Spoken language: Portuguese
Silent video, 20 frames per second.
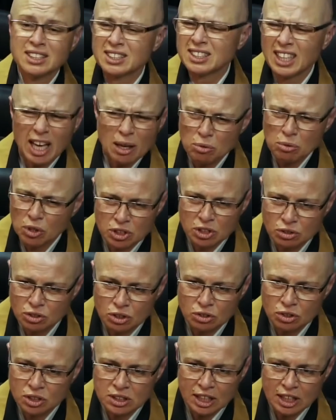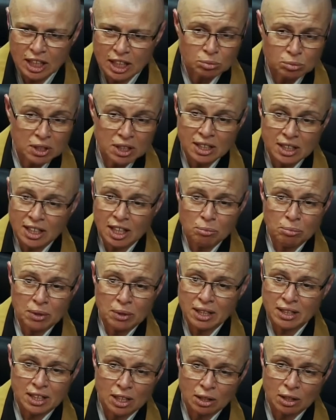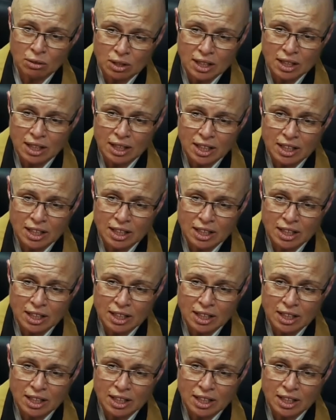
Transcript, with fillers: sabe quais são os seus critérios, porque ninguém aprendeu a,